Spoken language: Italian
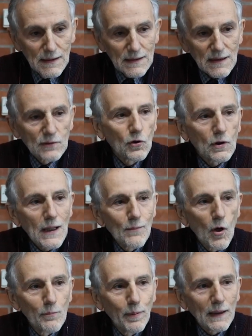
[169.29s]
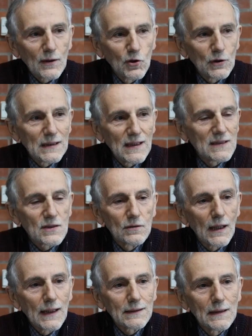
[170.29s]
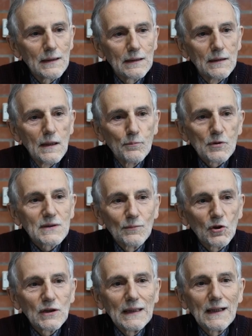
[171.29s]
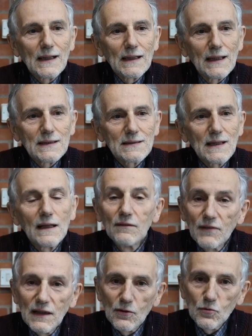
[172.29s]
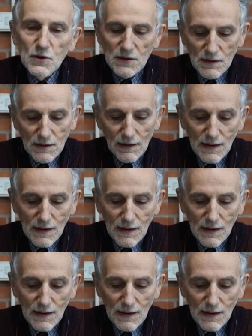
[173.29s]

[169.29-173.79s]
Se torniamo al paragone dei soldati possiamo dire che se il virus